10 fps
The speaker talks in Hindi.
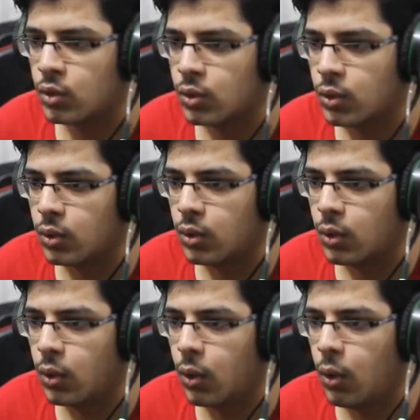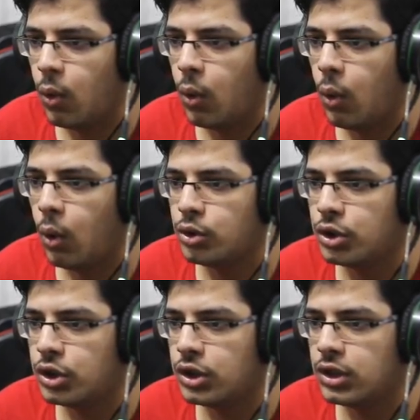ओ ओ ओ
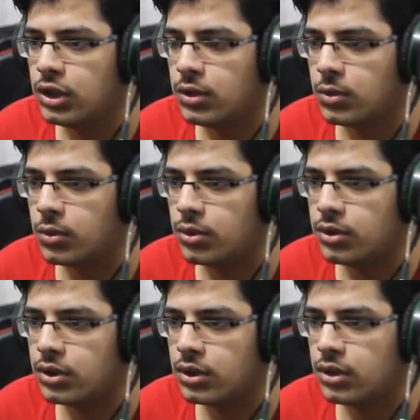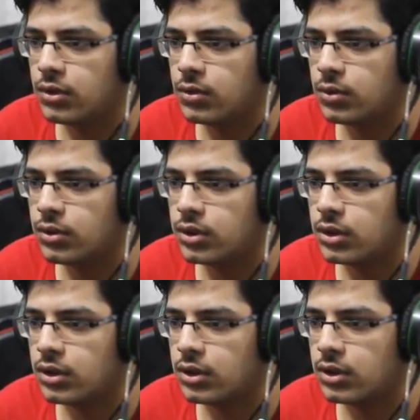शीट ओ शीट ओ शीट